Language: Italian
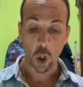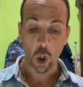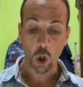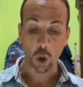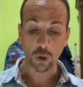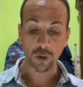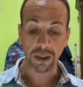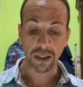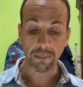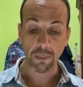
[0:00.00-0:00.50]

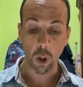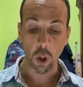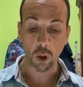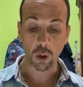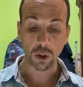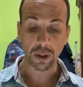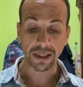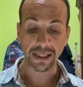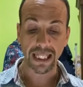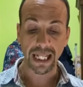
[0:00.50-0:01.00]
o si
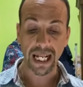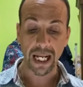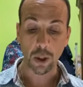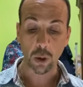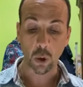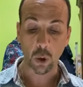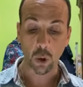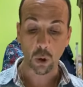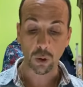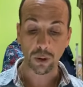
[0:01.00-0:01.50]
morde la
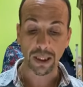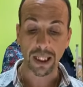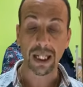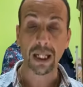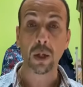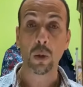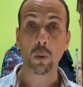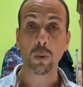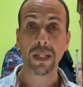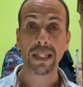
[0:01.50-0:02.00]

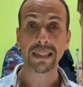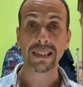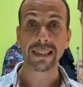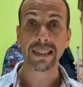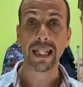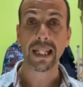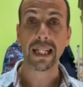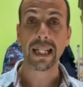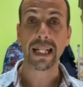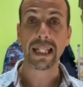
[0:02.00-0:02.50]
coda una
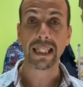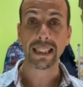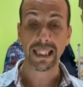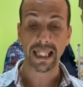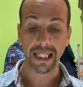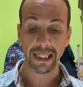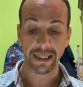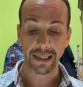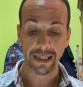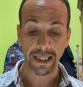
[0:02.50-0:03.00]
stella
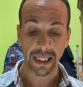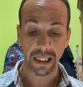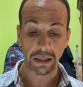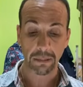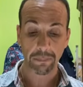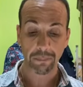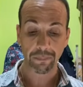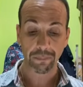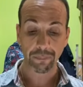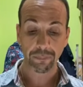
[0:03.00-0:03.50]

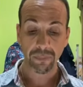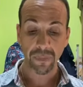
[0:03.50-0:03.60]
cadente,